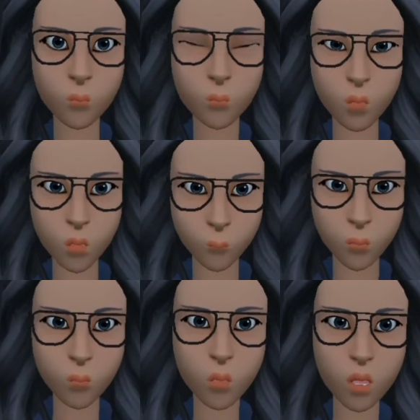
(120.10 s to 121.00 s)
أين؟
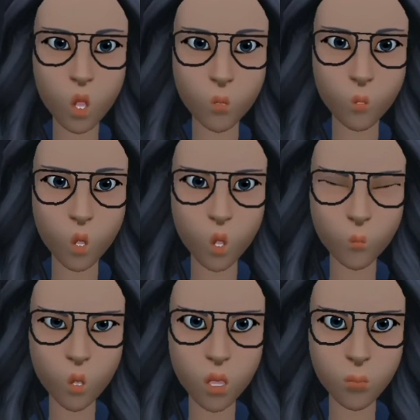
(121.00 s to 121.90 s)
لا أرى
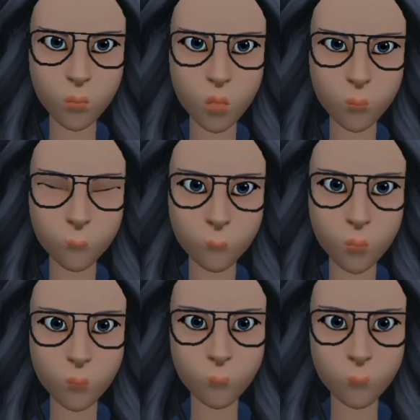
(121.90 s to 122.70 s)
شيئا فأجابه